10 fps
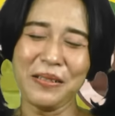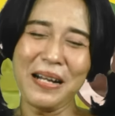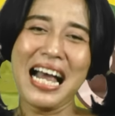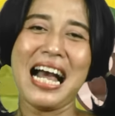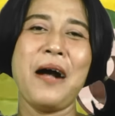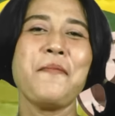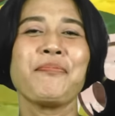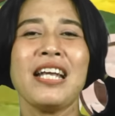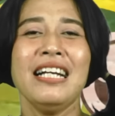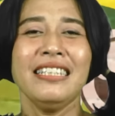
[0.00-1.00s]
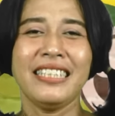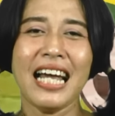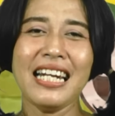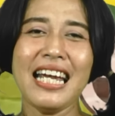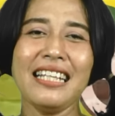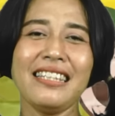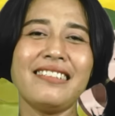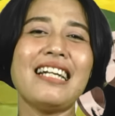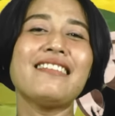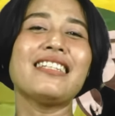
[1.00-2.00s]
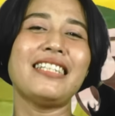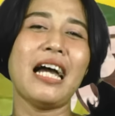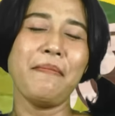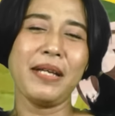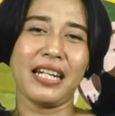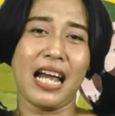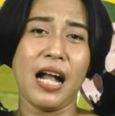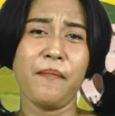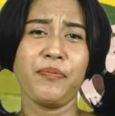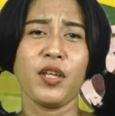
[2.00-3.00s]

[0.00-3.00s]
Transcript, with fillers: Kedua, Jan Etes dan Sedah Mira.